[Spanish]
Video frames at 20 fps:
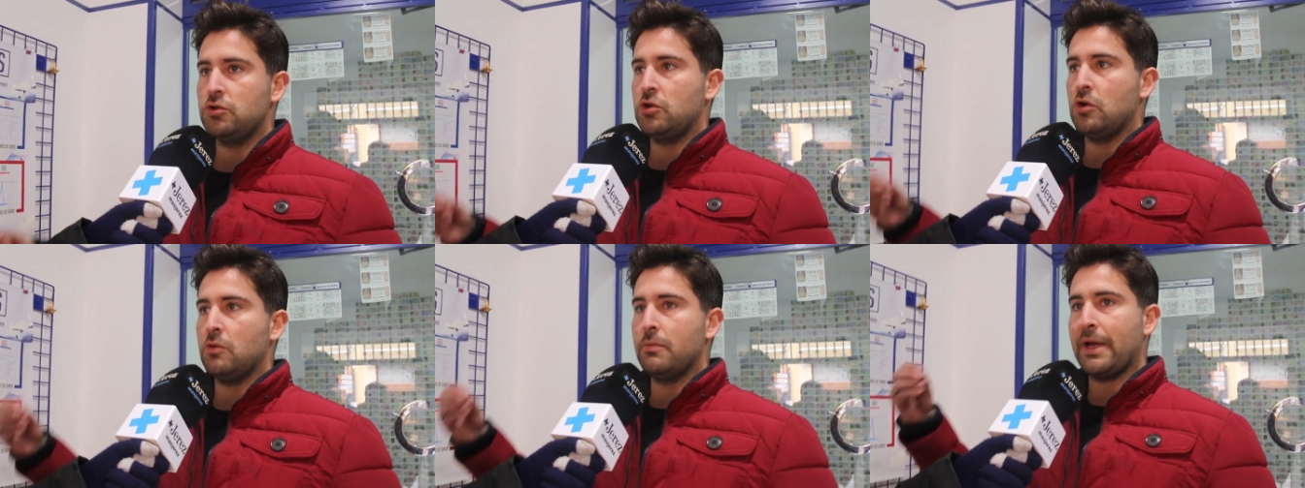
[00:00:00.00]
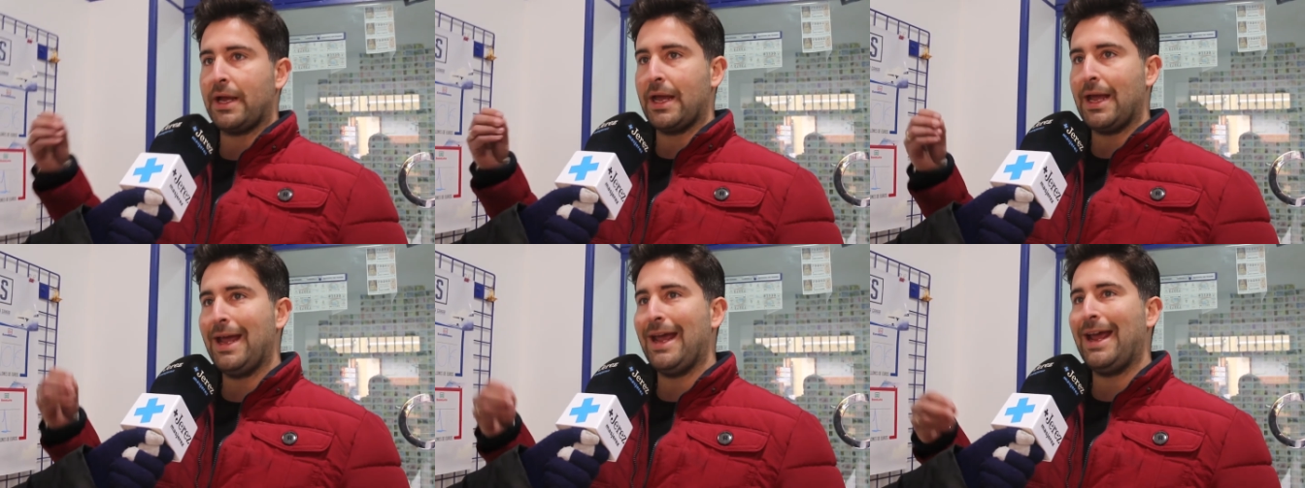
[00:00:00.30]
yo
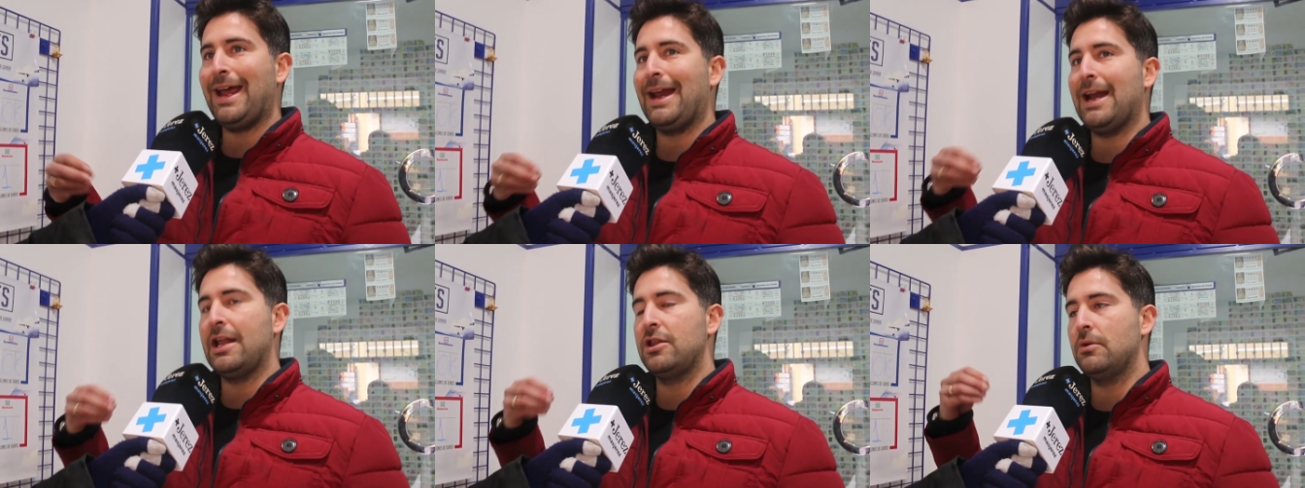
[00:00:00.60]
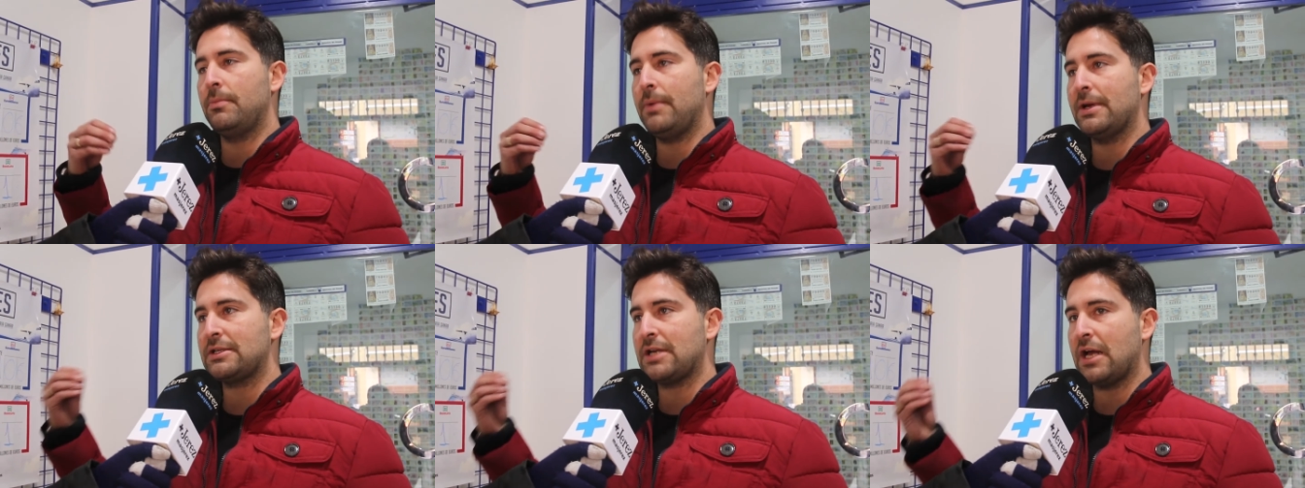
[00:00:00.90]
me quejé el
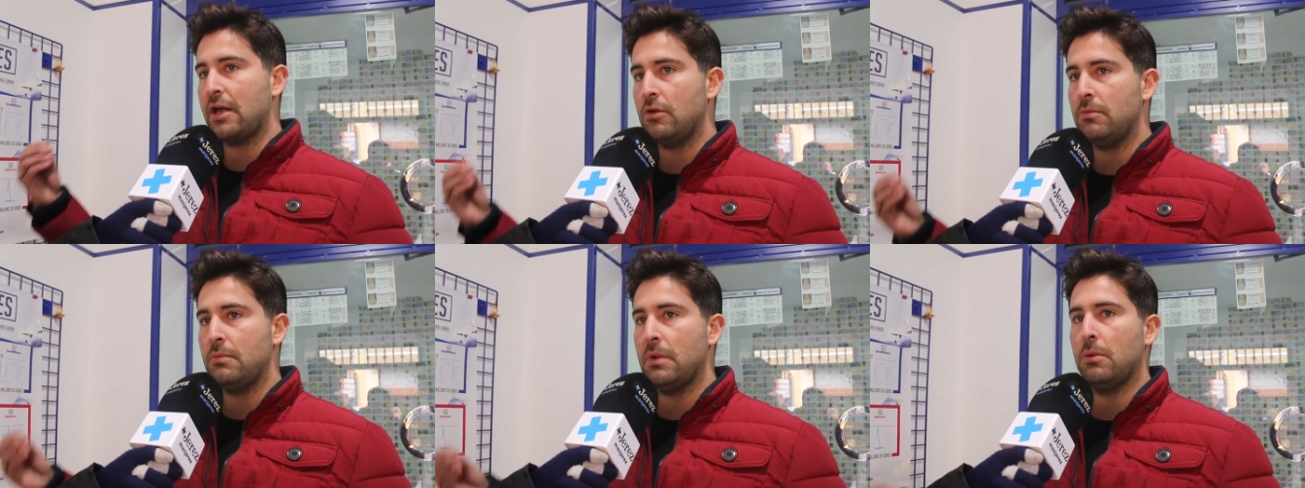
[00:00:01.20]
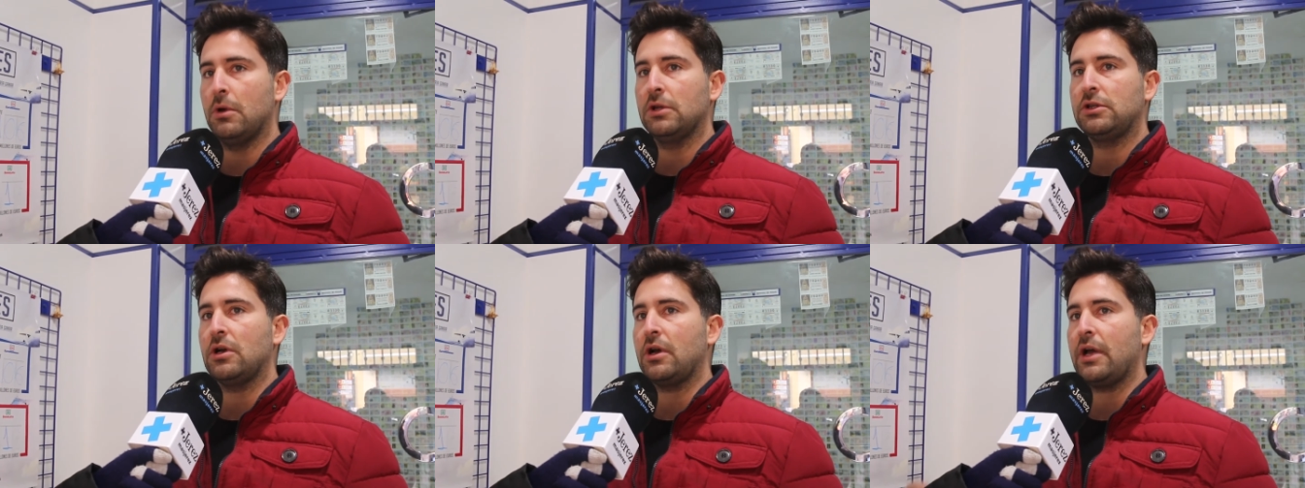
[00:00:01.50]
año pasado, me he
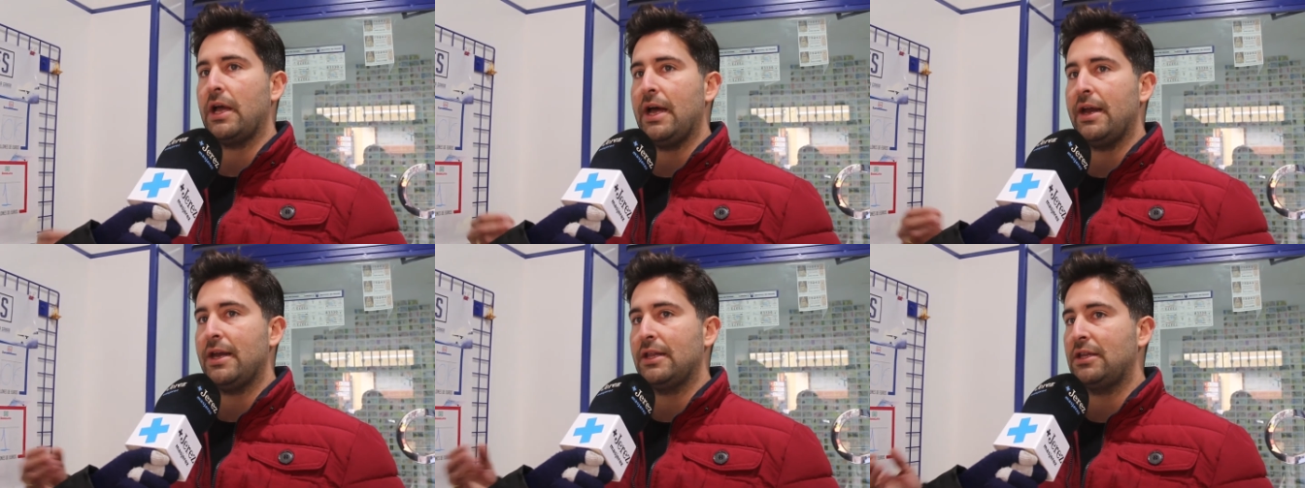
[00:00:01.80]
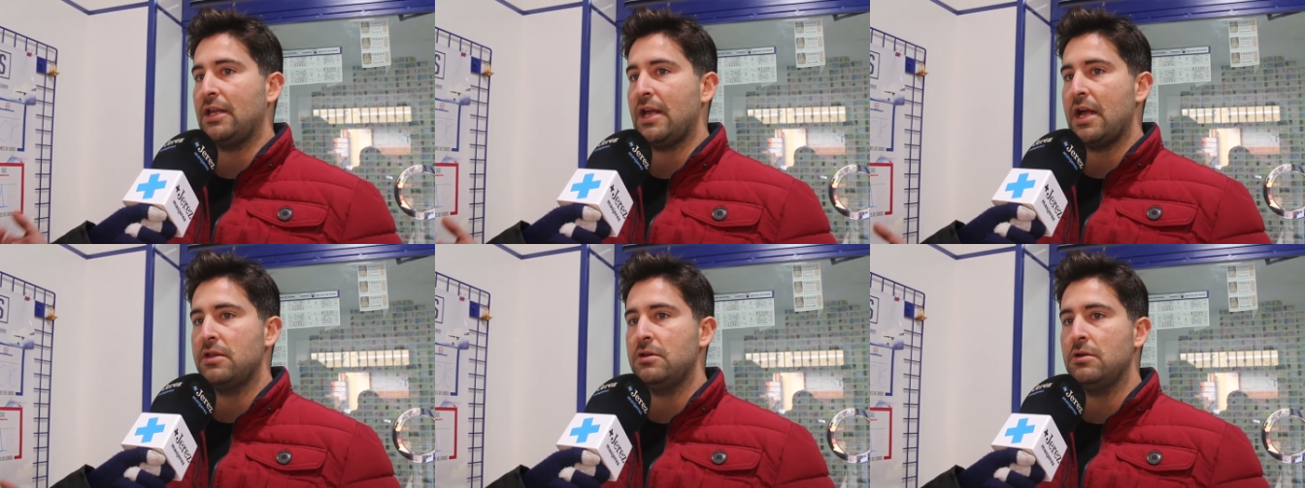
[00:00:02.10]
vuelto a quejar
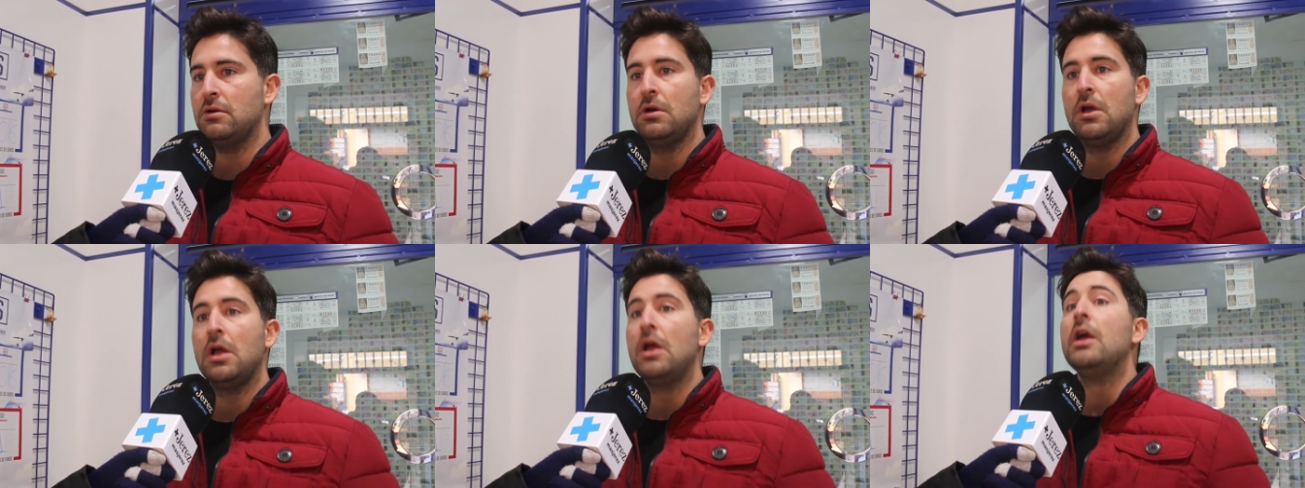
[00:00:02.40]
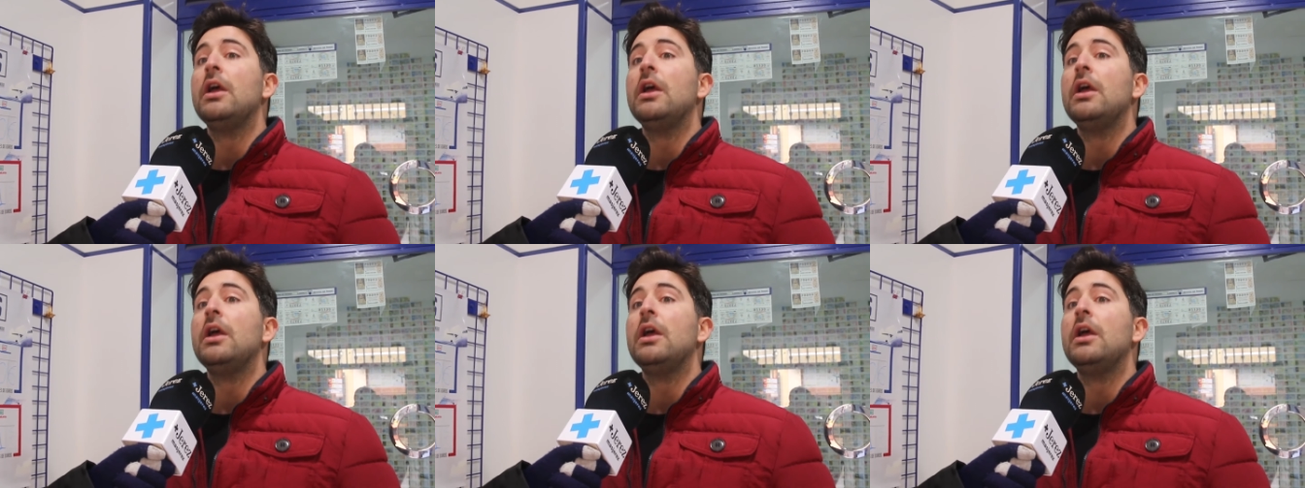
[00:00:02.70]
este año,